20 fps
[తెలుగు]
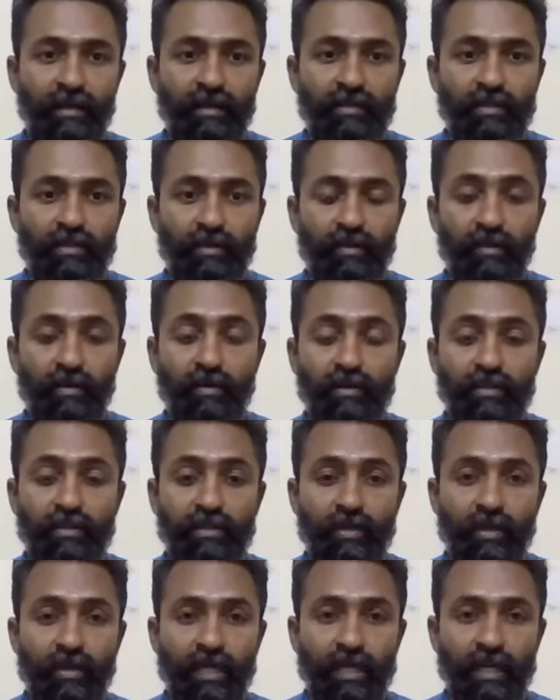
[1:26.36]
సో ఓన్స్
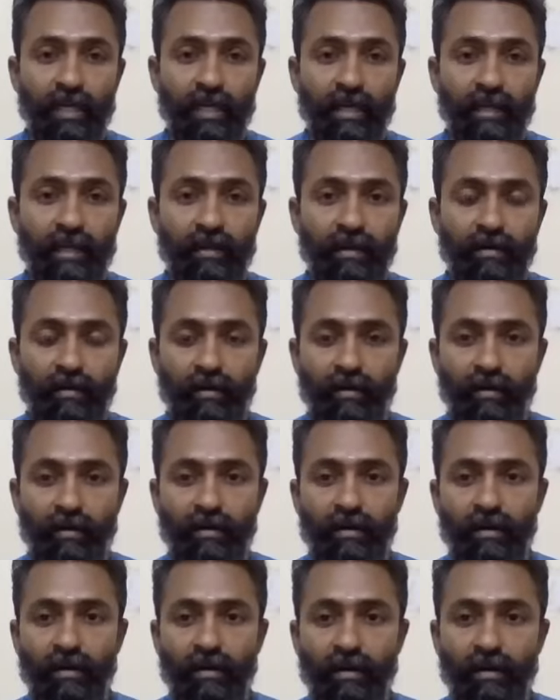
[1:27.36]
యోగా క్లీనింగ్లో
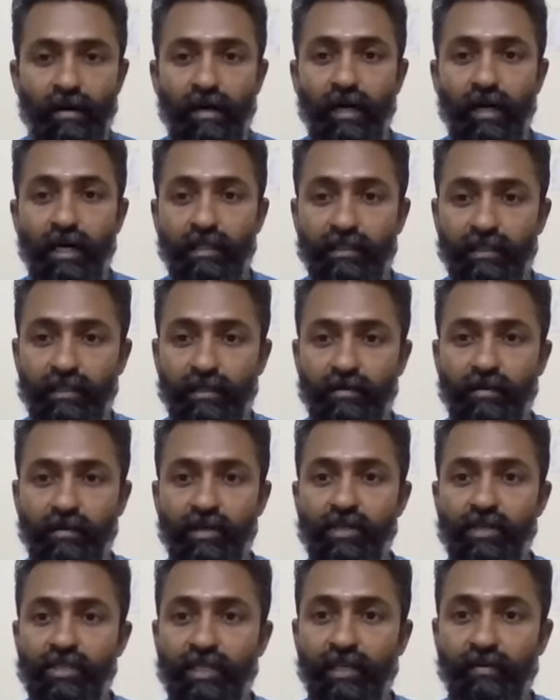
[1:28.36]
ఆక్సిజన్
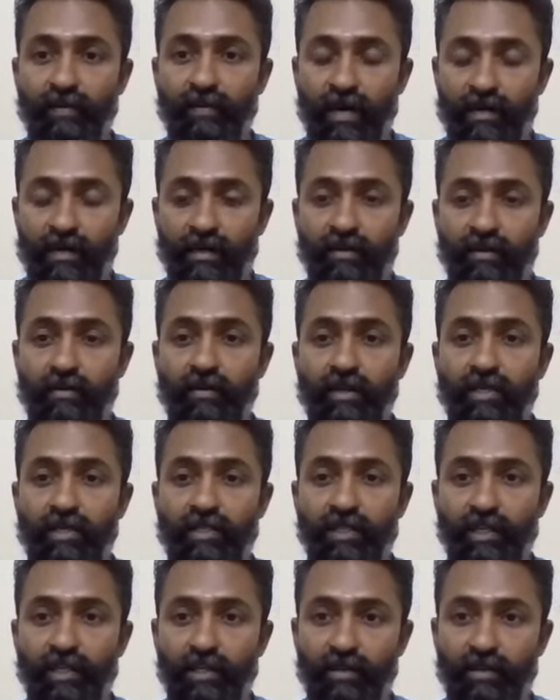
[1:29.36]
గురించి వాటర్
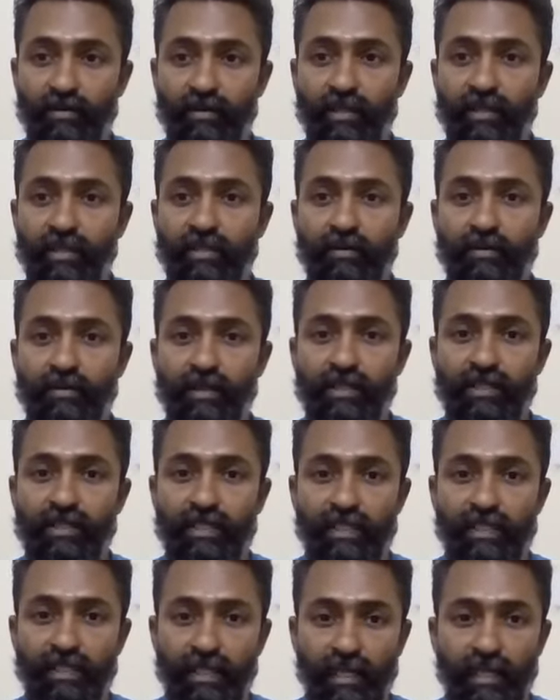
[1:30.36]
గురించి న్యూట్రిషన్
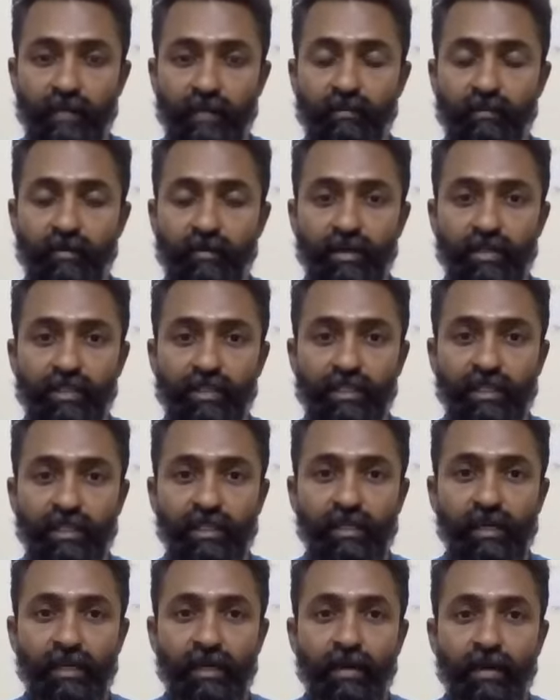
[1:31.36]
గురించి స్లీప్ గురించి
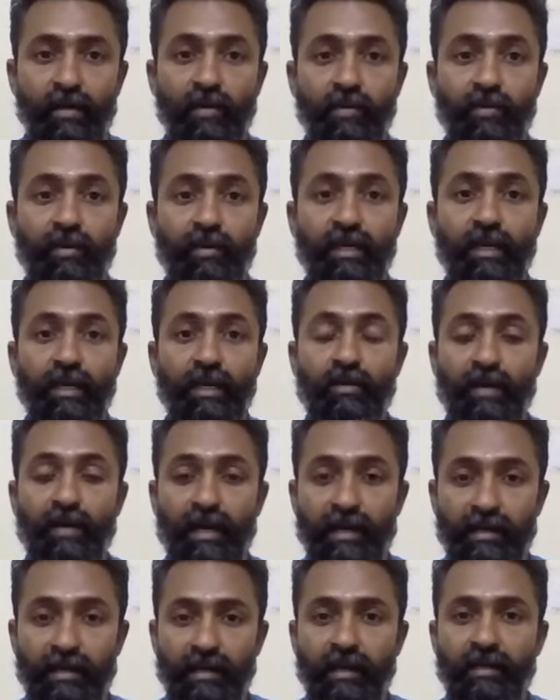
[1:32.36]
యోగా యొక్క
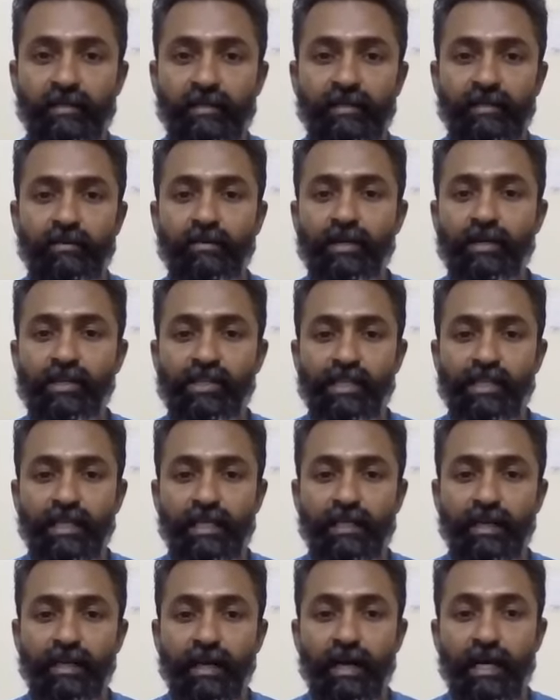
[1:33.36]
ఇంట్రడక్షన్ గురించి
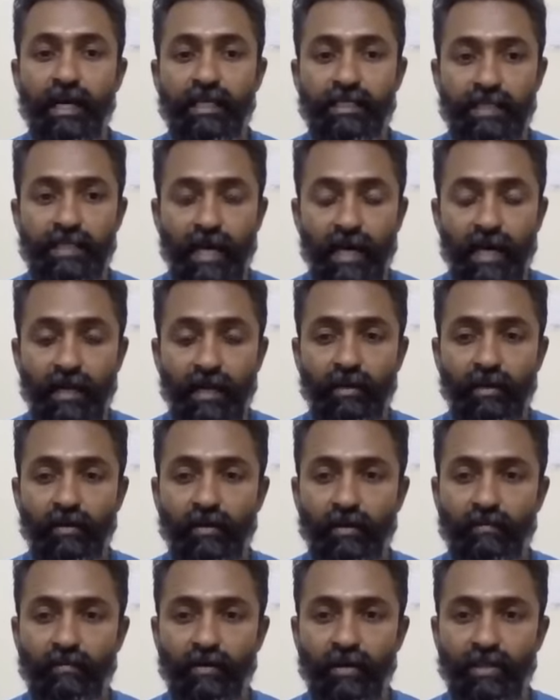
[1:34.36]
అష్టాంగ
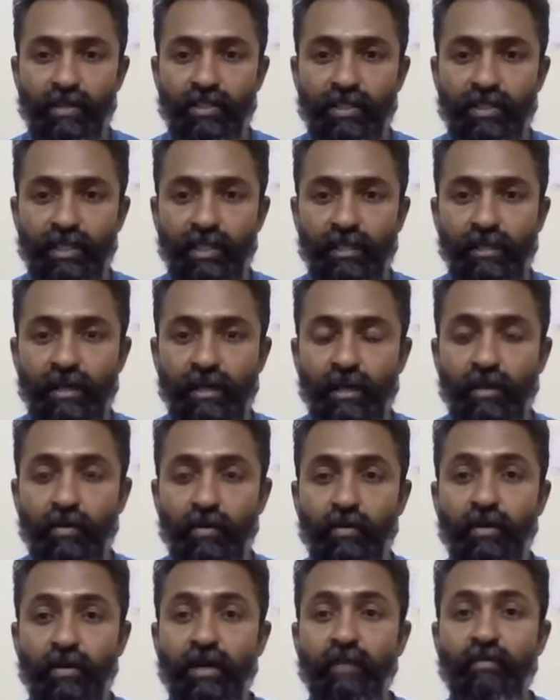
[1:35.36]
యోగం గురించి
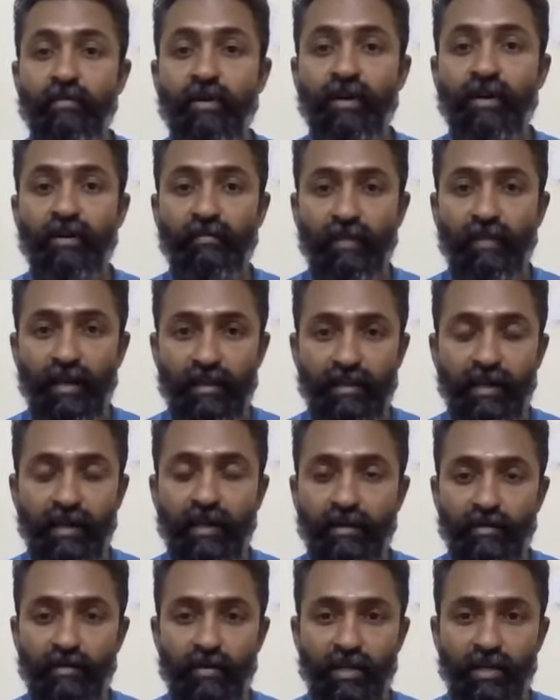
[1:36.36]
యోగం యొక్క
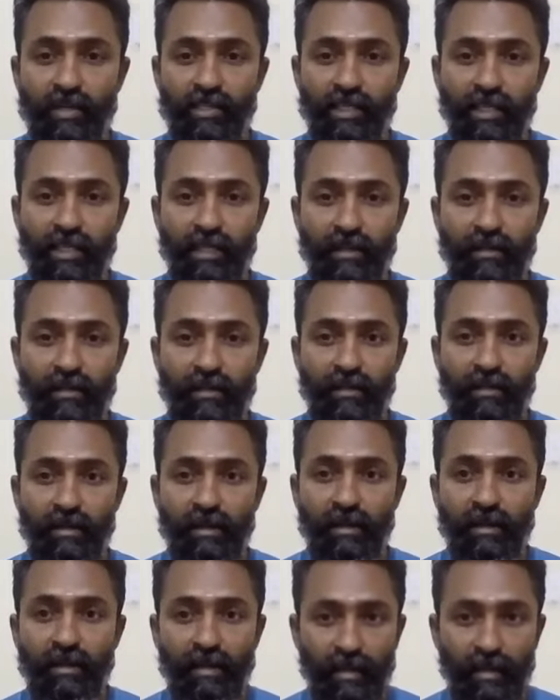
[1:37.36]
ఫలితాలను గురించి
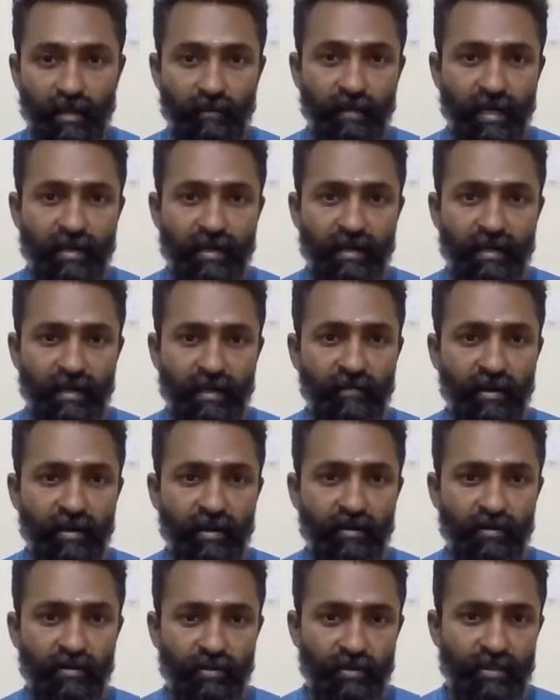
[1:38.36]
నిన్న పెట్టాను
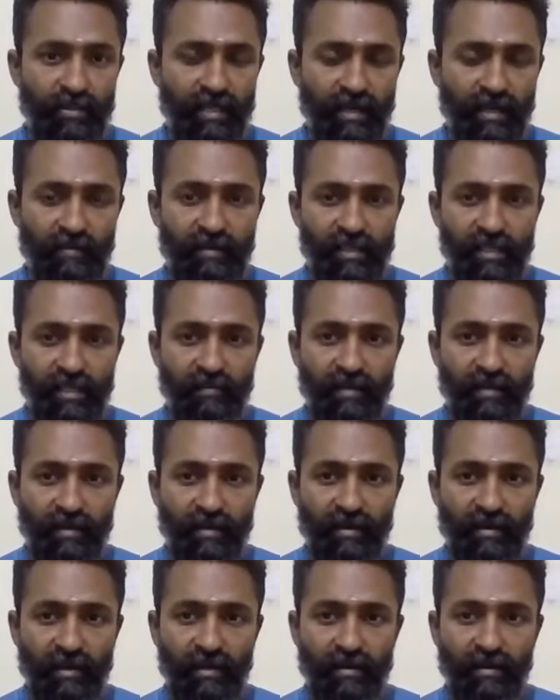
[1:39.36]
వీడియో చూసారా మిత్రమా
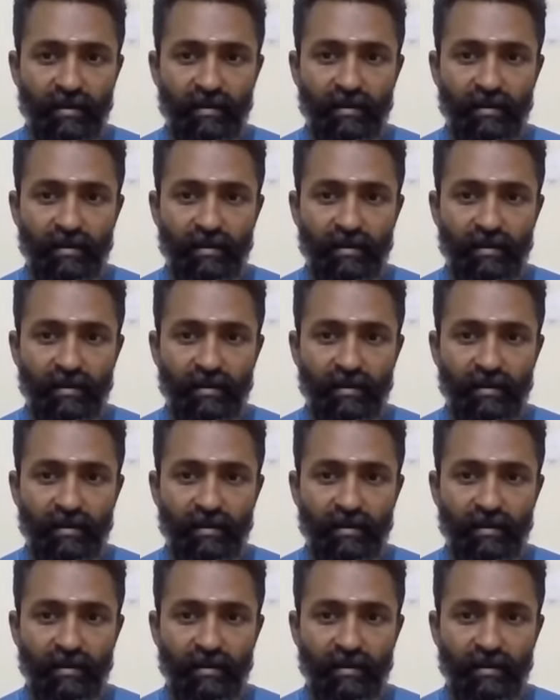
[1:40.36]
ఎవరైనా